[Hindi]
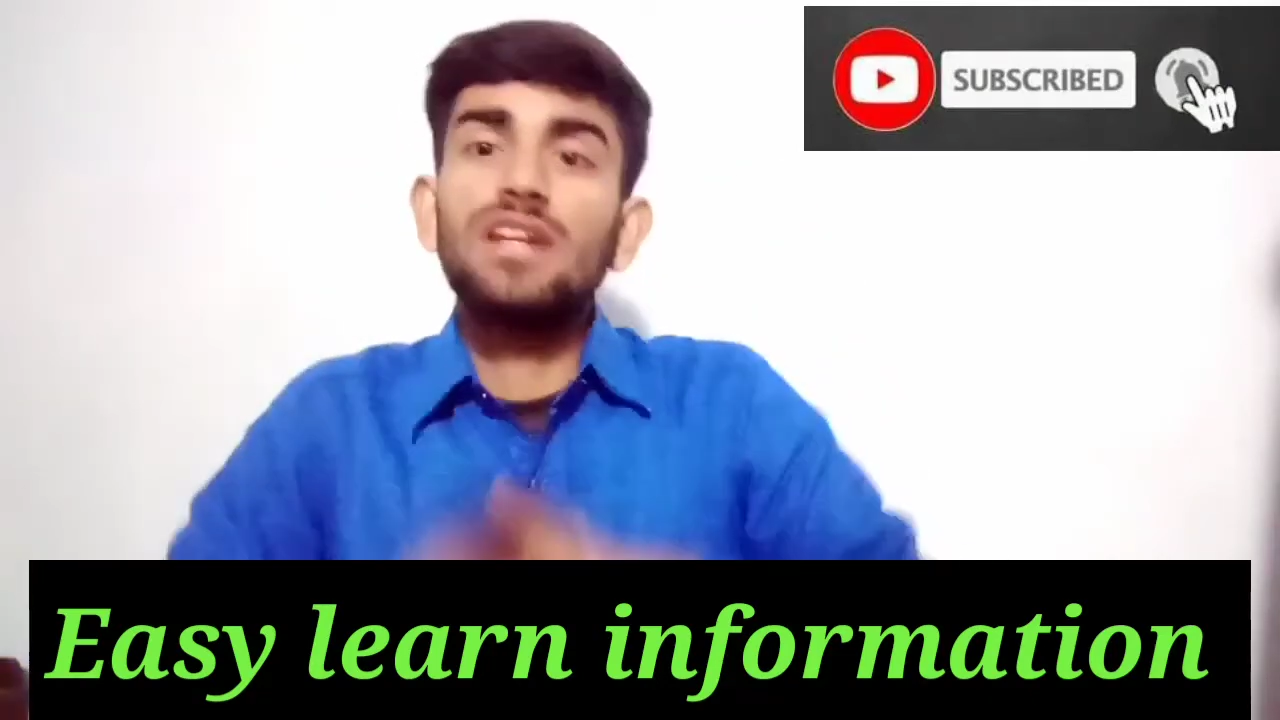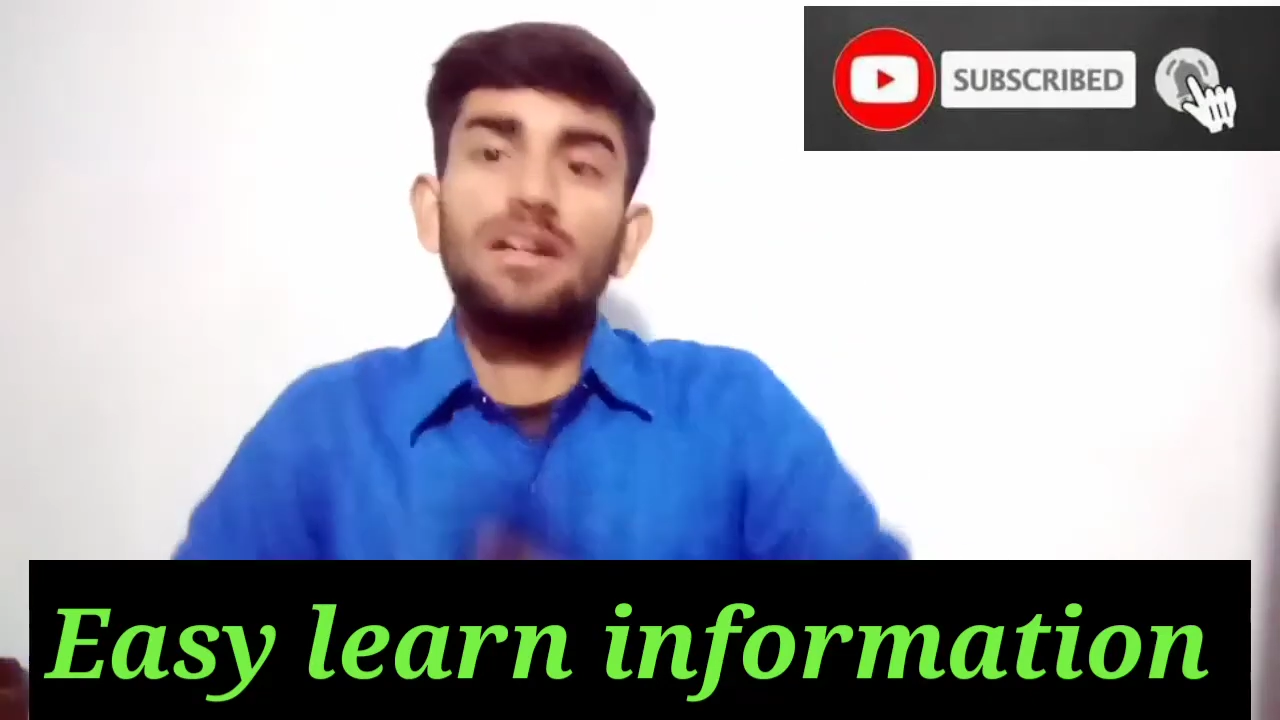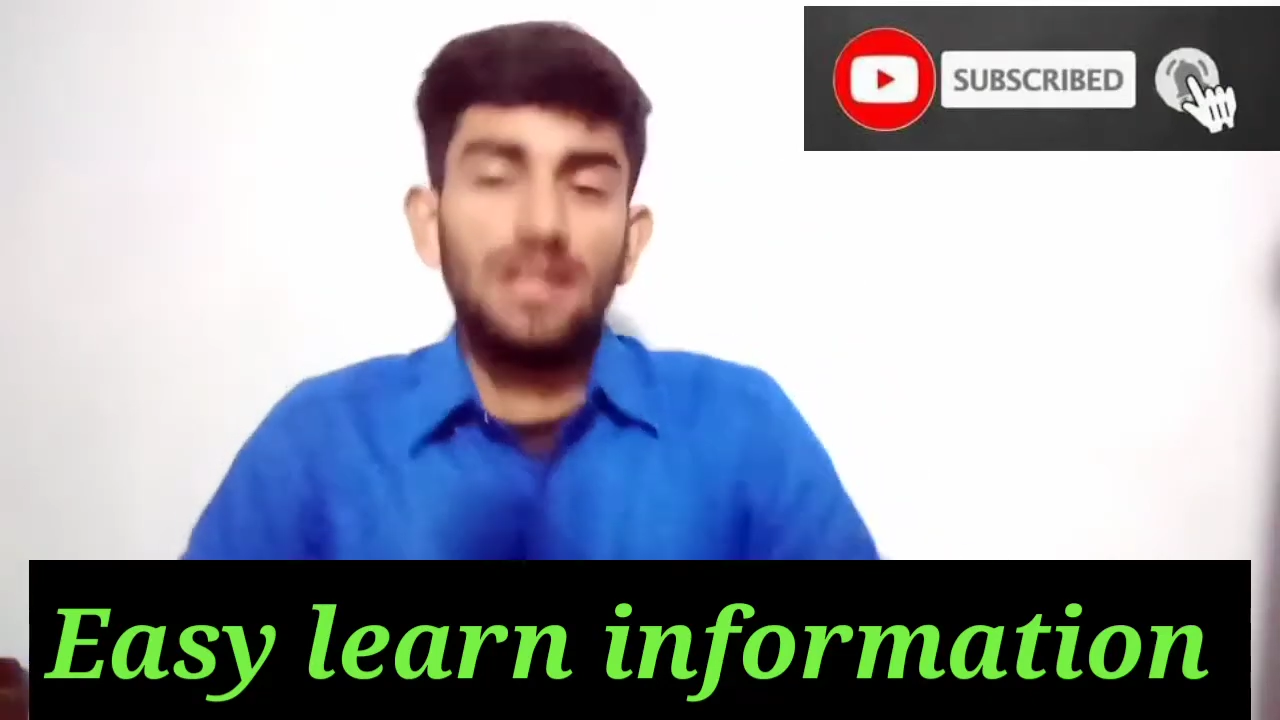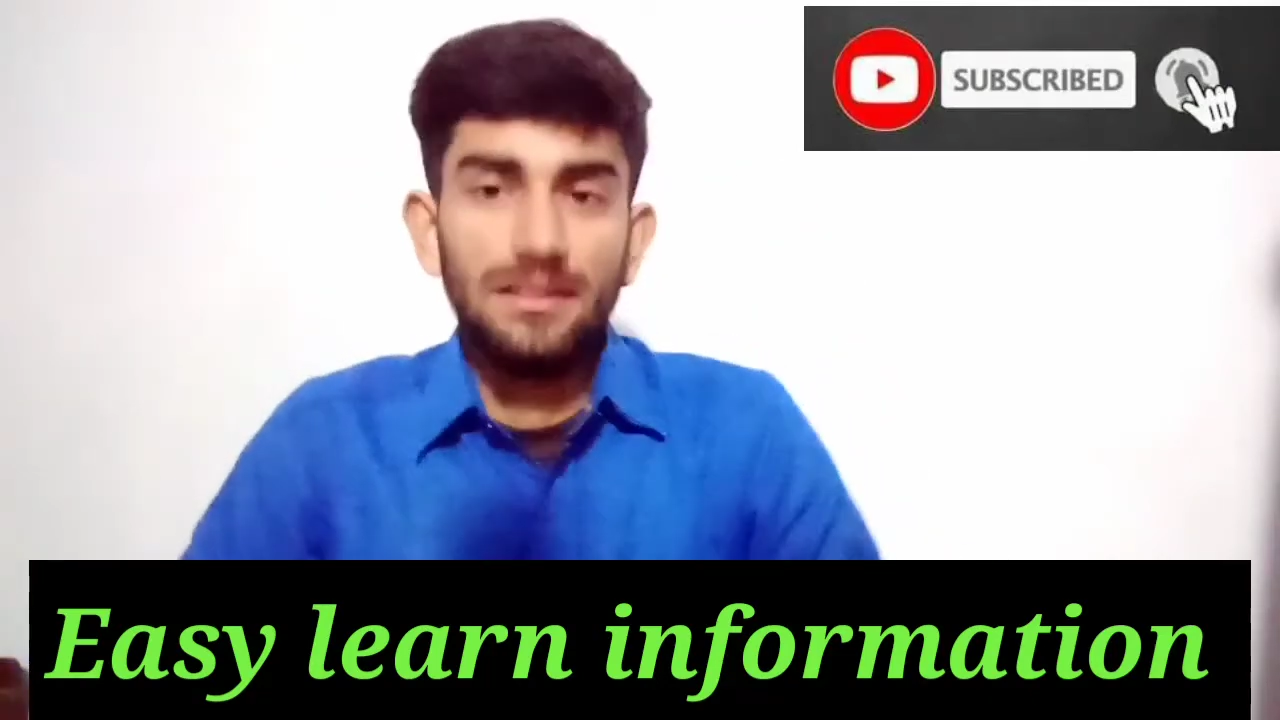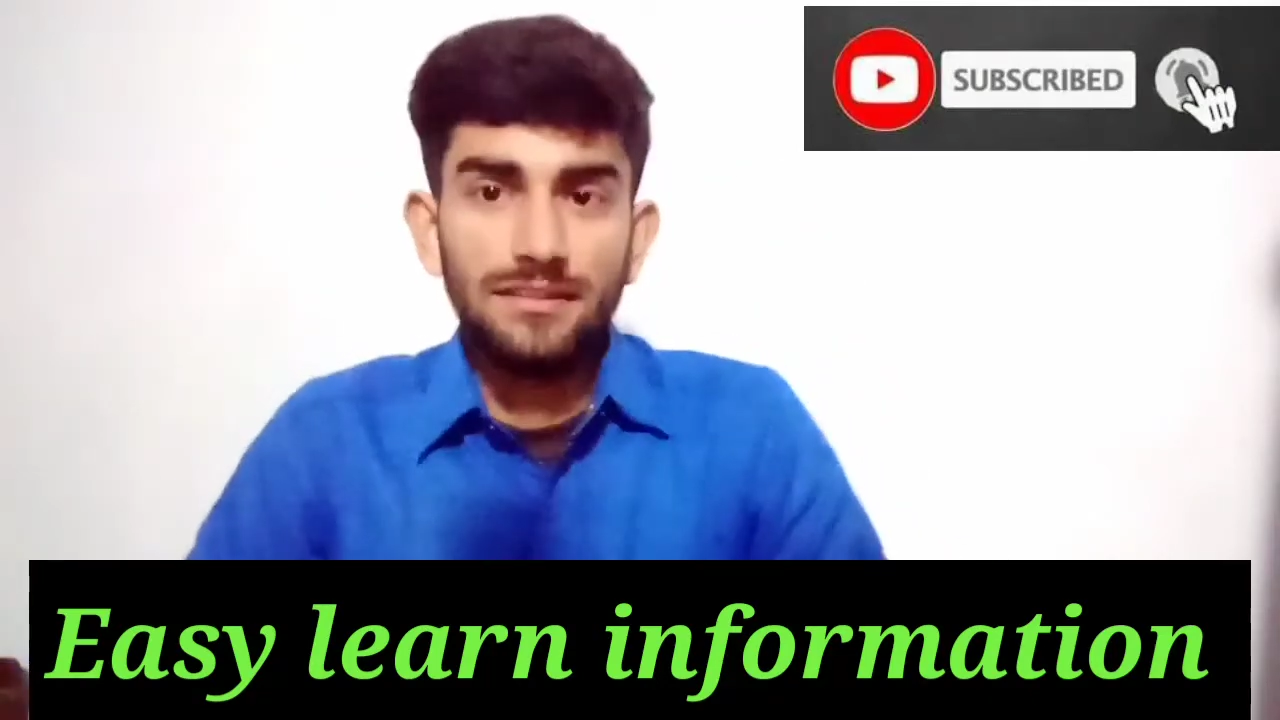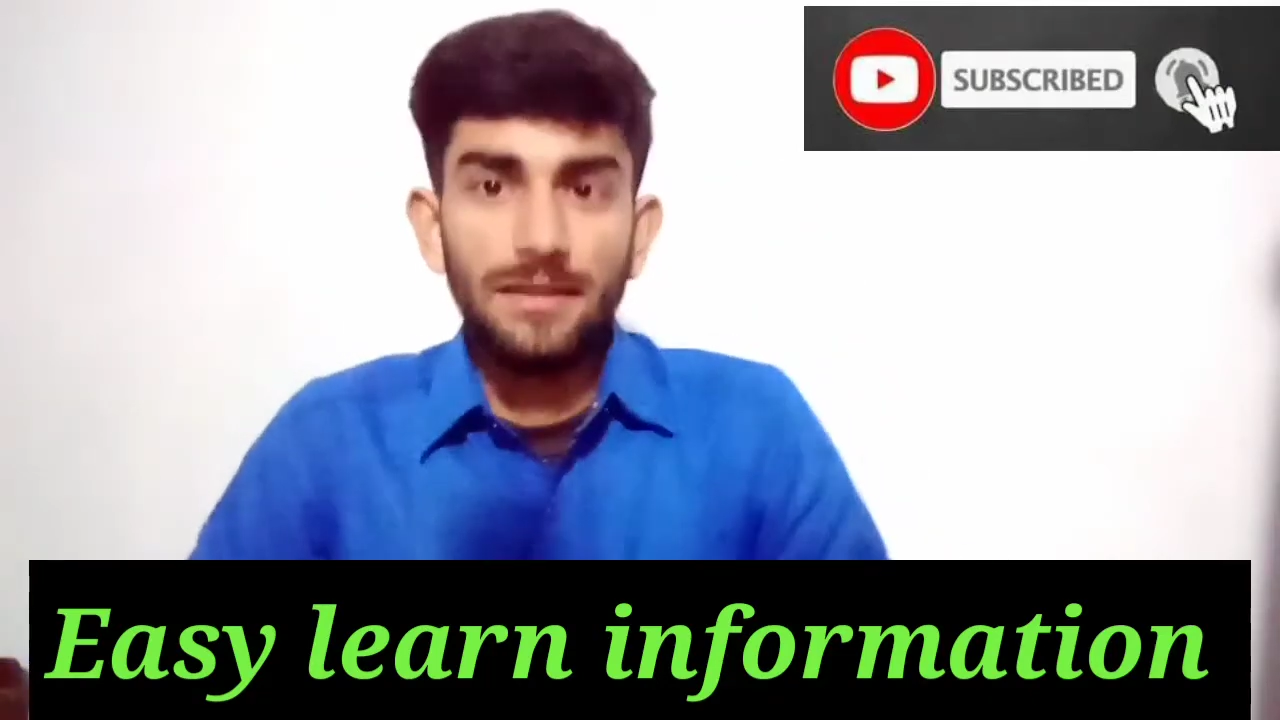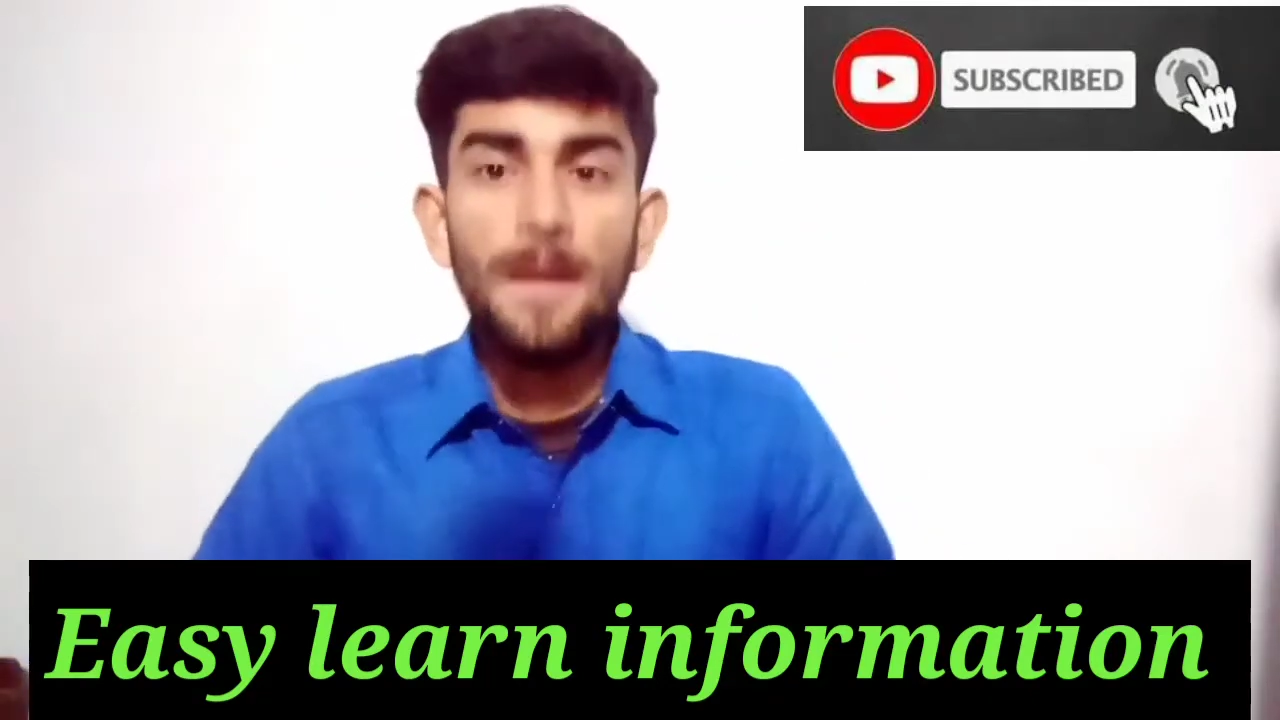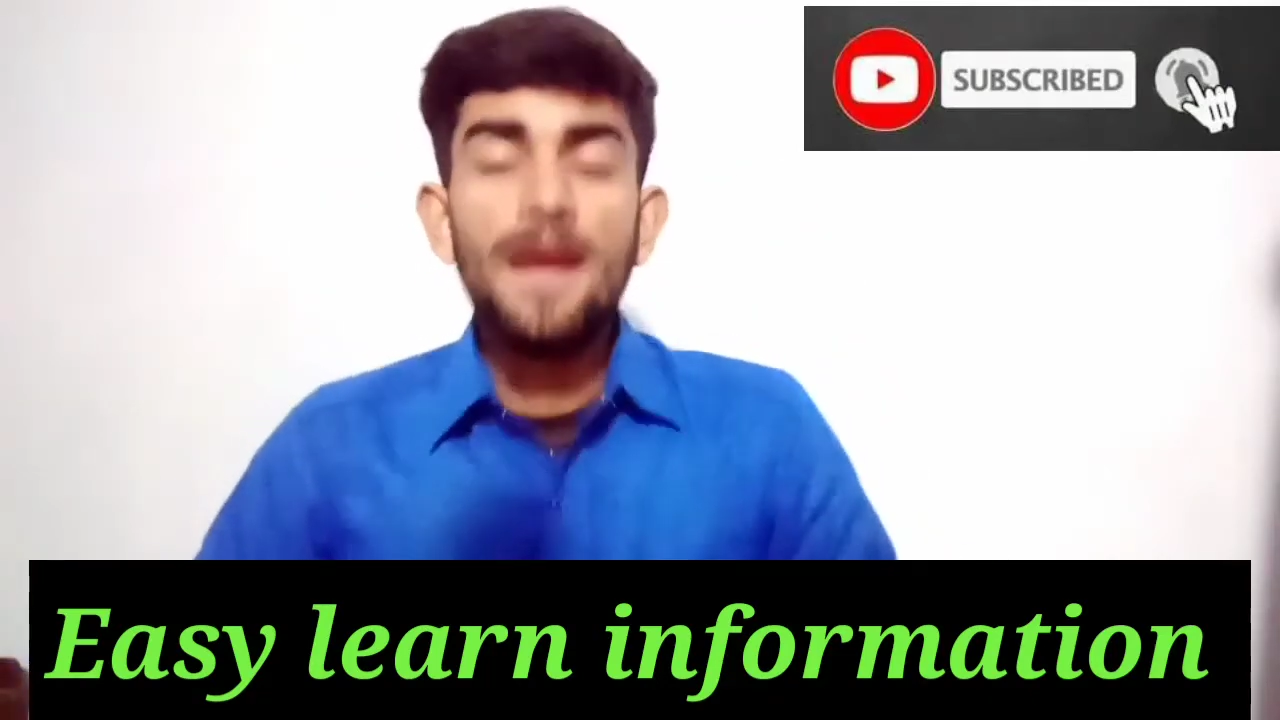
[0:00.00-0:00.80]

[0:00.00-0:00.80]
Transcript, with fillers: के हवाले से